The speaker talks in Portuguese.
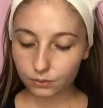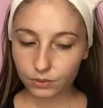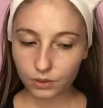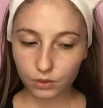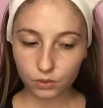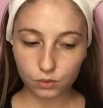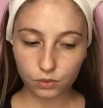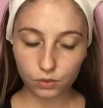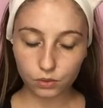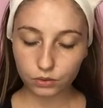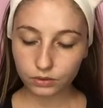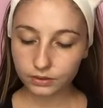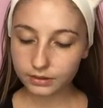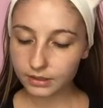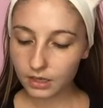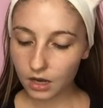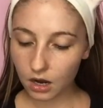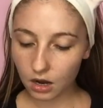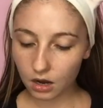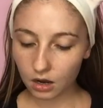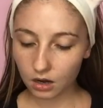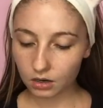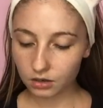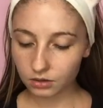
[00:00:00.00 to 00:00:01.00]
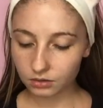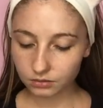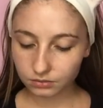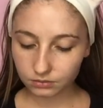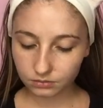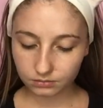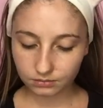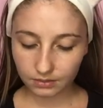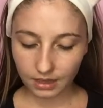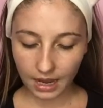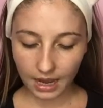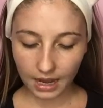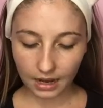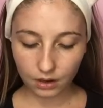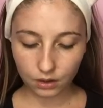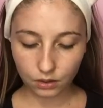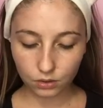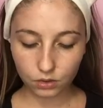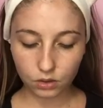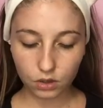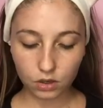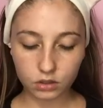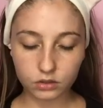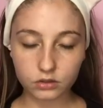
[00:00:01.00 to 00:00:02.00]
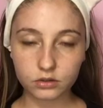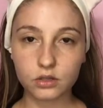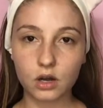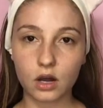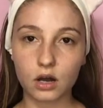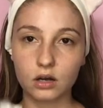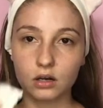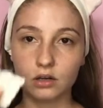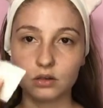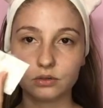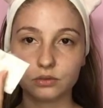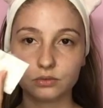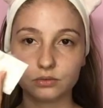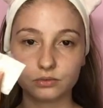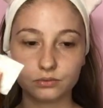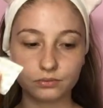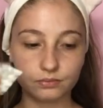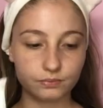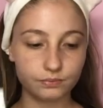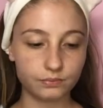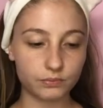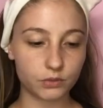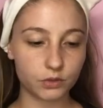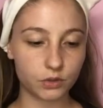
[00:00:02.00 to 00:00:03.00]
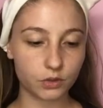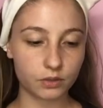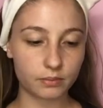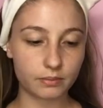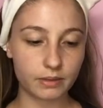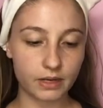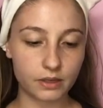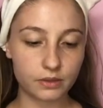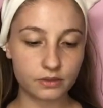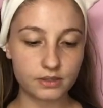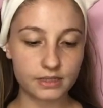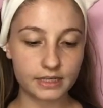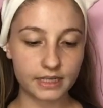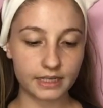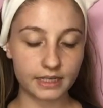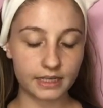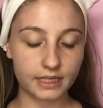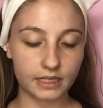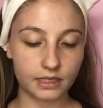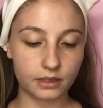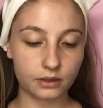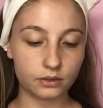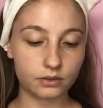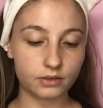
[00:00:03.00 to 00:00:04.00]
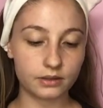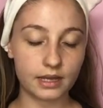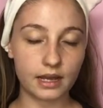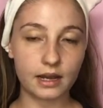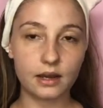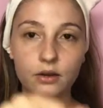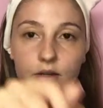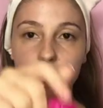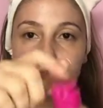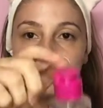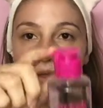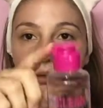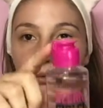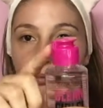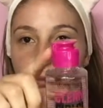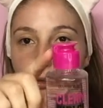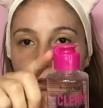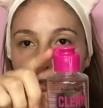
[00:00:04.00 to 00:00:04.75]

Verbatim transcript: um algodão, algodão normal, sequinho, tá? Então o